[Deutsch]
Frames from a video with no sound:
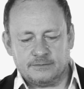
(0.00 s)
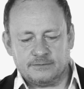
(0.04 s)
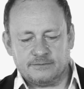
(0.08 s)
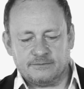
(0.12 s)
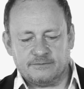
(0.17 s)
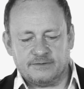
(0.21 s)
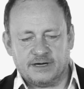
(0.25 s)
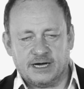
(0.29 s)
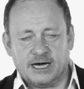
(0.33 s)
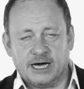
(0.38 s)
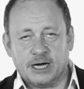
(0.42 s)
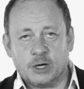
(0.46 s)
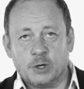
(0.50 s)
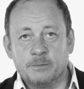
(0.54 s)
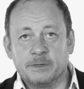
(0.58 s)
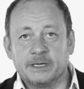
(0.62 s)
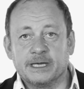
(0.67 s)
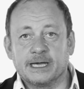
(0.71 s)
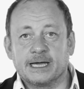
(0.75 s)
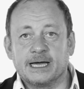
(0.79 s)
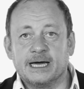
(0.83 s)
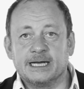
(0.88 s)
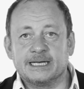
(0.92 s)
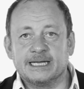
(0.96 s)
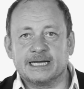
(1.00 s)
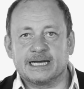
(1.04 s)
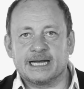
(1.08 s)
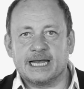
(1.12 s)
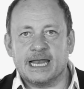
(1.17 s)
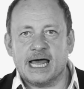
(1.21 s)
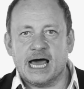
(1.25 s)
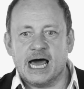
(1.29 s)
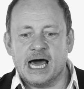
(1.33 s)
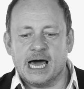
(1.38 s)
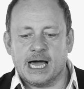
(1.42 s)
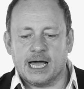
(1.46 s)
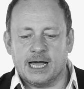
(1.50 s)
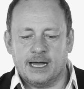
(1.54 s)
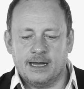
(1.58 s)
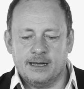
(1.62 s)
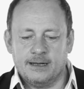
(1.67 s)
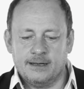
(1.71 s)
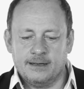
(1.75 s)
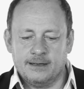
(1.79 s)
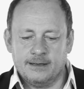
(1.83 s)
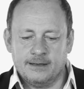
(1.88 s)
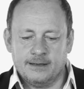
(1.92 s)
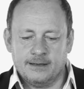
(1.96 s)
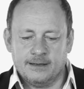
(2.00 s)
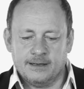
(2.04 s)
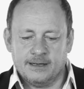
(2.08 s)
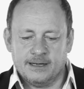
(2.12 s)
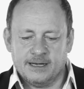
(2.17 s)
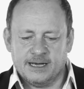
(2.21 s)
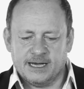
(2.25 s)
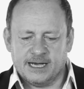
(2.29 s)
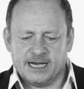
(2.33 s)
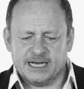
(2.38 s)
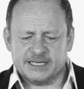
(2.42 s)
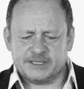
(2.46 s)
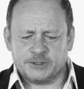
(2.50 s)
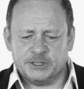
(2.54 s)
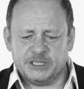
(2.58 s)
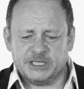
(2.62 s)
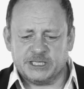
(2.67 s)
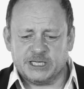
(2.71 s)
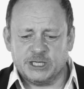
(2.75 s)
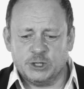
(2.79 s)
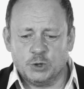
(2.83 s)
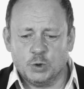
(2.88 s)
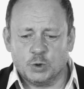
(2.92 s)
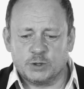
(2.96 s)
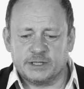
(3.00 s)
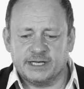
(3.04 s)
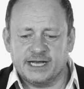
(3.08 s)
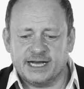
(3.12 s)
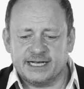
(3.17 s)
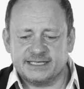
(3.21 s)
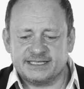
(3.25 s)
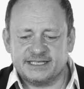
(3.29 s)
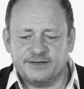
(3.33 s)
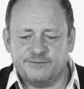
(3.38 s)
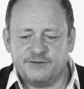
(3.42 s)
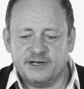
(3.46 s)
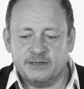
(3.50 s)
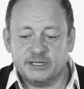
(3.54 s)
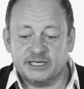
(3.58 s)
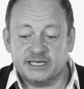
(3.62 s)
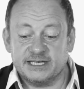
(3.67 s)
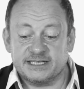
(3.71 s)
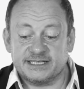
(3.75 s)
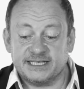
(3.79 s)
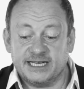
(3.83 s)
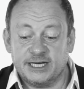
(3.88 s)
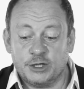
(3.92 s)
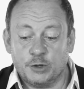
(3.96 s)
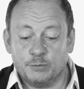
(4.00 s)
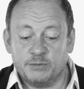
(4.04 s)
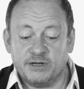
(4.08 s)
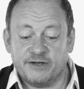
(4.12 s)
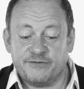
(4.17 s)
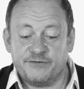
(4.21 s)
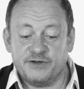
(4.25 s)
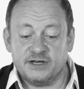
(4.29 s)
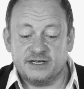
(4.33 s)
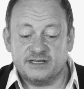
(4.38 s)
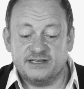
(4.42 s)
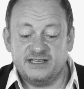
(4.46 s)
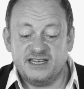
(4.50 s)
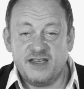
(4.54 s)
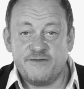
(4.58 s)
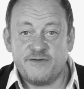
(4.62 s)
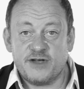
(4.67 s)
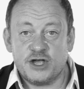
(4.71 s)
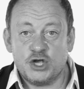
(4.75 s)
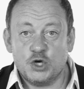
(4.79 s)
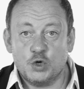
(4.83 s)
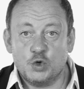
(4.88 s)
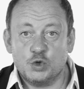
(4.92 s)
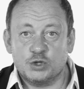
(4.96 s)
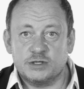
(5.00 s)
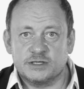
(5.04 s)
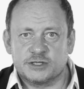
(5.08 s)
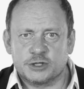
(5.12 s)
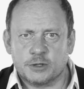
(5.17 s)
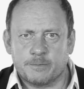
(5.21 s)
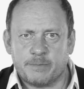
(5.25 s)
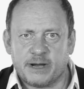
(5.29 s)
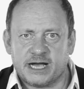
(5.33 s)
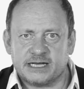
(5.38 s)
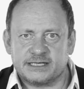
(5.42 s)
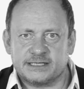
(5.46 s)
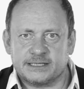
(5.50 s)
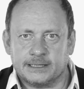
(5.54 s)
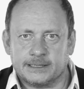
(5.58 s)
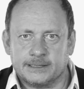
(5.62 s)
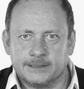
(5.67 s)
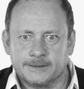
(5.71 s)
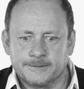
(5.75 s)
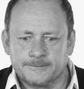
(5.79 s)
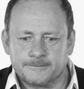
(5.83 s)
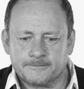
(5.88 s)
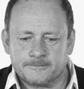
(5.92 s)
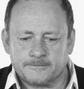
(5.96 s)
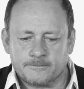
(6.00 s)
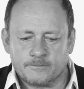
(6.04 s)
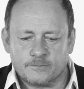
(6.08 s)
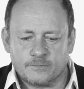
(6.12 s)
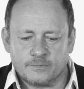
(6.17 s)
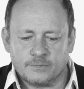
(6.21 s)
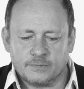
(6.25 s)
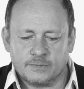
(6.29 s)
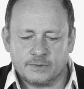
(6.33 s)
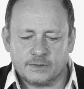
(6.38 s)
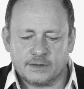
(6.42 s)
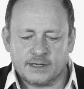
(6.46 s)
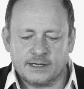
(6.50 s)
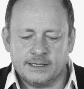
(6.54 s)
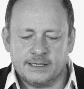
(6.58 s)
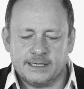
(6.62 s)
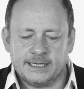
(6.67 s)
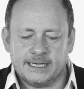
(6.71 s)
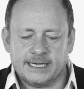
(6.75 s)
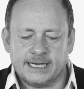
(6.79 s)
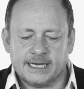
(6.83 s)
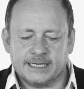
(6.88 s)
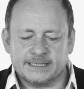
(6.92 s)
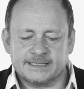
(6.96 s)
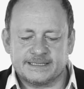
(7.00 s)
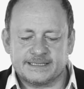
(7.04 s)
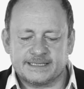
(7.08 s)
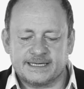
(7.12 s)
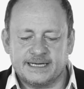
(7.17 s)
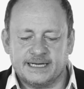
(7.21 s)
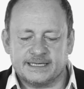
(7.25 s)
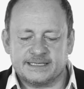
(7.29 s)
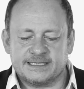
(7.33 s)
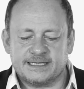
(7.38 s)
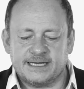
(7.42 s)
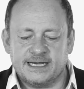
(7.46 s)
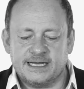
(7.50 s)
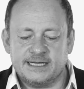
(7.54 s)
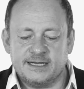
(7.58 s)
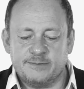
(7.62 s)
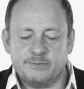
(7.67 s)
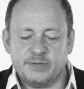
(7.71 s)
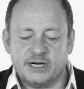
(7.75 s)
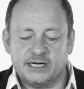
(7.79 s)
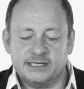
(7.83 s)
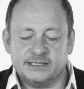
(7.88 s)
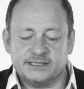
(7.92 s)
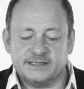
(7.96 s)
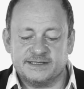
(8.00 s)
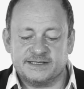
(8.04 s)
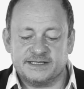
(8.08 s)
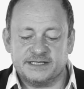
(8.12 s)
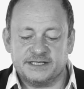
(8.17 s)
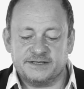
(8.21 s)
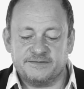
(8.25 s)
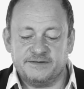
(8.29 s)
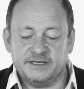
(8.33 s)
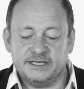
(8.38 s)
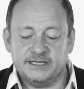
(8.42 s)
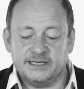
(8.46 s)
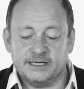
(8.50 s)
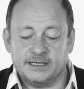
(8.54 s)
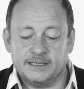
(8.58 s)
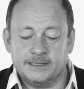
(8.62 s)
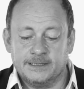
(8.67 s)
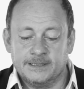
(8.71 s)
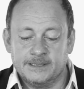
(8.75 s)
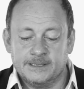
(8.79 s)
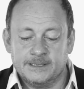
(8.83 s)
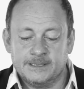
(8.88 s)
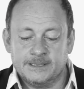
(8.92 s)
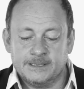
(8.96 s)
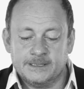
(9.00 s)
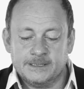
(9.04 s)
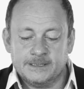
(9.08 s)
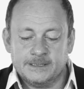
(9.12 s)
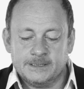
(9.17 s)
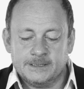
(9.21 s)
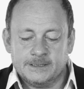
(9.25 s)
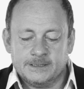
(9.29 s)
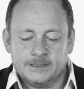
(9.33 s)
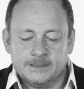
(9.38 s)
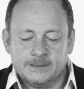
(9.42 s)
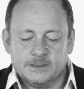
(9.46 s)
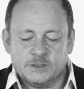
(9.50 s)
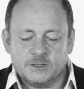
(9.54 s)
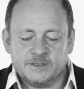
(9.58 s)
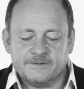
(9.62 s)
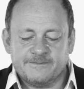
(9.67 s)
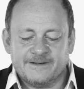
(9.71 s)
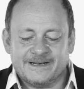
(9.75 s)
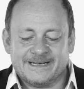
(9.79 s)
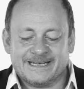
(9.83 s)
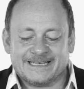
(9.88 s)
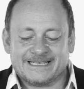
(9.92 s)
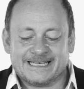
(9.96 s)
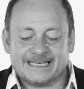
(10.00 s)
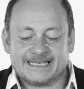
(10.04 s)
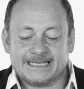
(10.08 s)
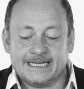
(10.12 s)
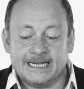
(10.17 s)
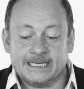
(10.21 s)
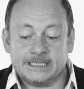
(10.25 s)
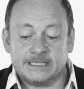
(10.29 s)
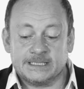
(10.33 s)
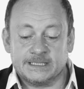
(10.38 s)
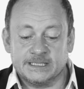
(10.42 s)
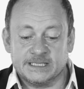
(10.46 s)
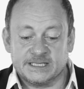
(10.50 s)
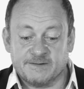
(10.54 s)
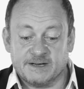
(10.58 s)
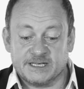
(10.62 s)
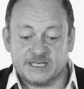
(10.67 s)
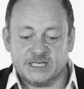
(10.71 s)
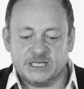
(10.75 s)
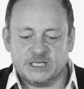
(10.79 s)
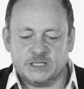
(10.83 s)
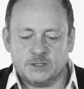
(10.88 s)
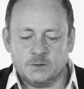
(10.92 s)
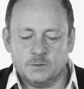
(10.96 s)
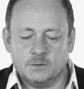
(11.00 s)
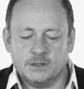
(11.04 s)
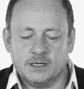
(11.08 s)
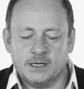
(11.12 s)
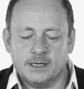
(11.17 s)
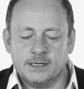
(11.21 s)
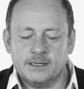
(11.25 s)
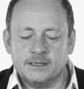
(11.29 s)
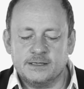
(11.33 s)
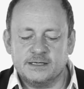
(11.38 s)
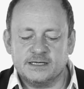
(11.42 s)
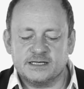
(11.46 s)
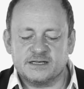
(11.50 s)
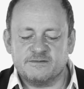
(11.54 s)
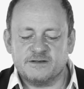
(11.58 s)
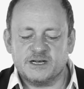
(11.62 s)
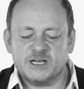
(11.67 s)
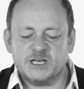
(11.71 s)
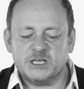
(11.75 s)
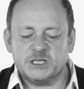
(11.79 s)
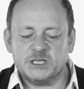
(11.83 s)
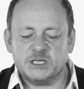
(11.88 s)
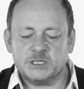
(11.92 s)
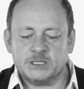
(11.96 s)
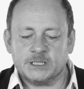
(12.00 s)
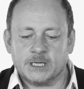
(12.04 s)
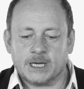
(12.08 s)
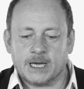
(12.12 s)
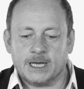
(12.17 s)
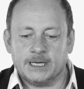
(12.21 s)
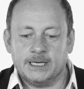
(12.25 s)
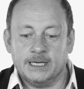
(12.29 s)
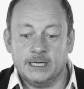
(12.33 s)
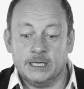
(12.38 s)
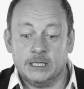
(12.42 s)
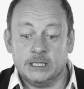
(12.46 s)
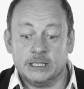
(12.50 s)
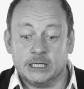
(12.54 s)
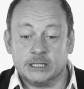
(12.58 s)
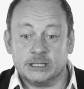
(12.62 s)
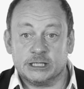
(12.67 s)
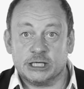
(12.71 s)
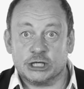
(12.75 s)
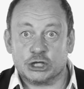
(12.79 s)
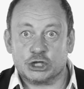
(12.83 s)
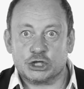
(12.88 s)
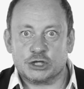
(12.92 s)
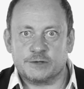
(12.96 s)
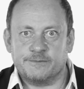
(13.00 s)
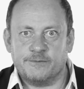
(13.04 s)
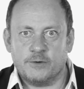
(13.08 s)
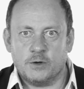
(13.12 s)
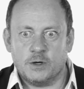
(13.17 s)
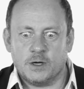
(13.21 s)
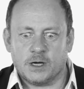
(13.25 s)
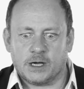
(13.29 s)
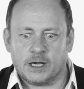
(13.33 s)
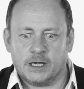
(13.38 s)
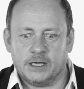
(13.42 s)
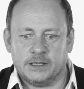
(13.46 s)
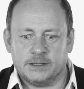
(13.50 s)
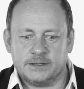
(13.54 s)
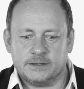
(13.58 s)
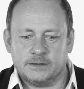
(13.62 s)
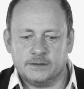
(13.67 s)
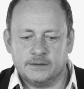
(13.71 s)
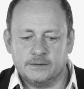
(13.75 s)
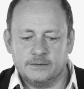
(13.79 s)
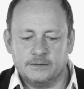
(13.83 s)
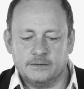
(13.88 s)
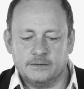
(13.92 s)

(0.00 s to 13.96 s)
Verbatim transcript: Warum gerade Clara? Hast du nicht genug Nazi-Filme gesehen, um dir fiktive Juden zu basteln? Ernst Katz Hände ballten sich wieder. Und wenn das das Letzte ist, was ich tue, ich werde dich daran hindern, das schwöre ich.